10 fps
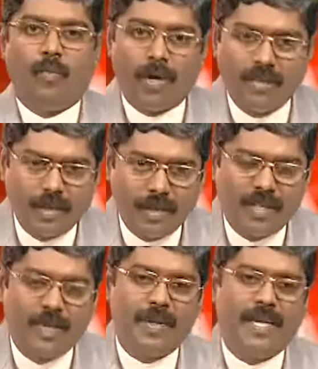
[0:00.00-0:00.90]
வாழ்த்துக்கள்
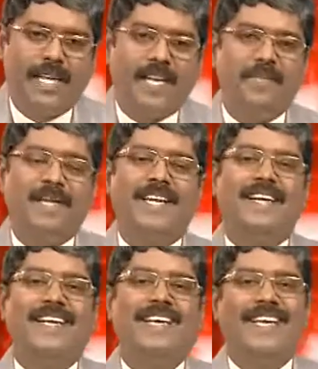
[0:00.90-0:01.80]
திருமறை நேரம்
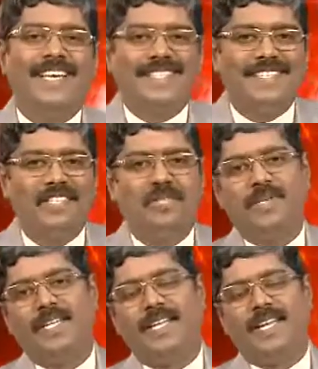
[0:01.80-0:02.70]
நேர்களே இயேசு
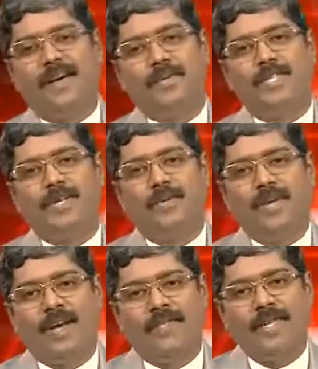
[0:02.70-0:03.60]
கிறிஸ்துவின் இனிய நாமத்தில்
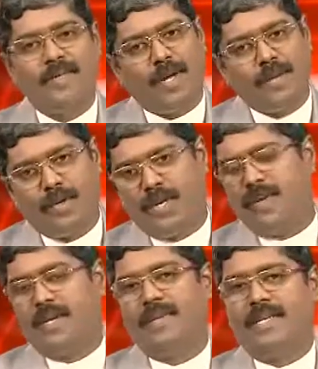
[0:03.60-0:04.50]
உங்கள் யாவரையும் அன்புடைய
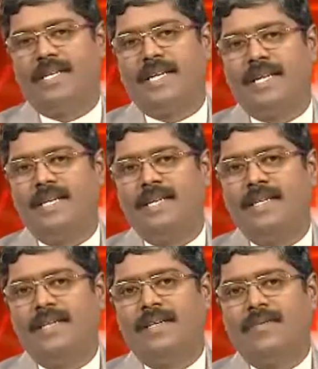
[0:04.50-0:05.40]
வரவேற்கிறேன்
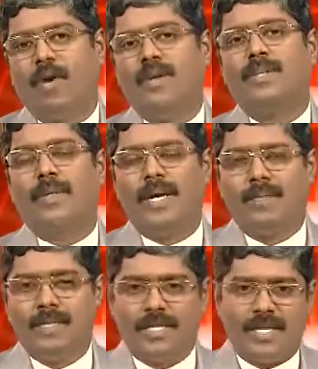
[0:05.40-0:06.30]
வாட் த
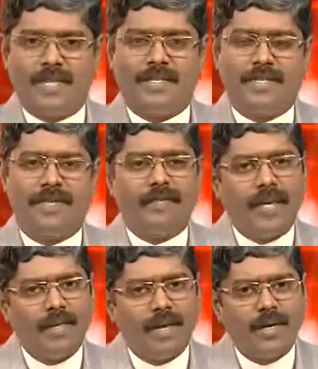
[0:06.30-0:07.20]
பைபிள் சேஸ்
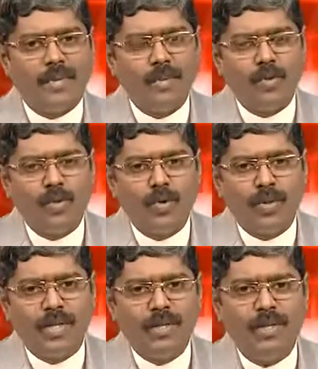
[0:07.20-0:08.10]
வேதாகமும்
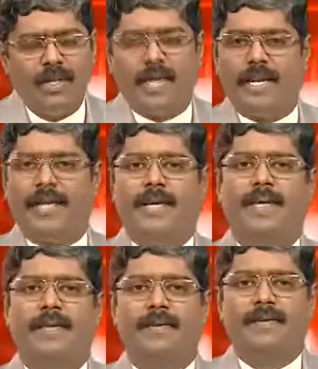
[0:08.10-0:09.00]
கூறுவது என்ன
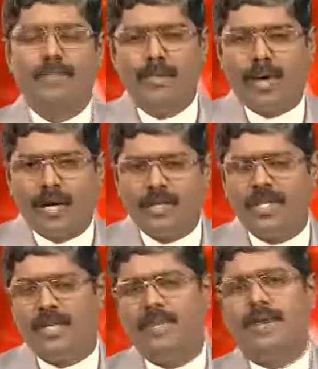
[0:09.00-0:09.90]
ரொம்ப
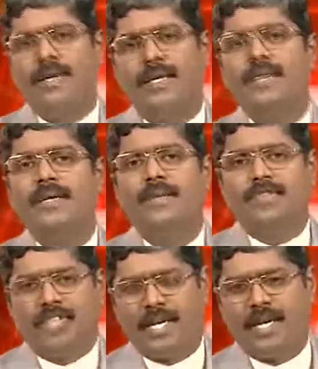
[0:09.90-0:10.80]
ஆச்சரியமான
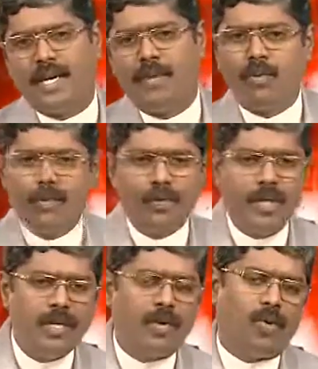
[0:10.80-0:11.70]
விஷயங்களை ஒரு
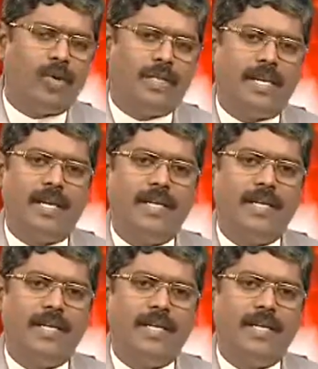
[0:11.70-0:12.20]
புதிய கோணத்தில்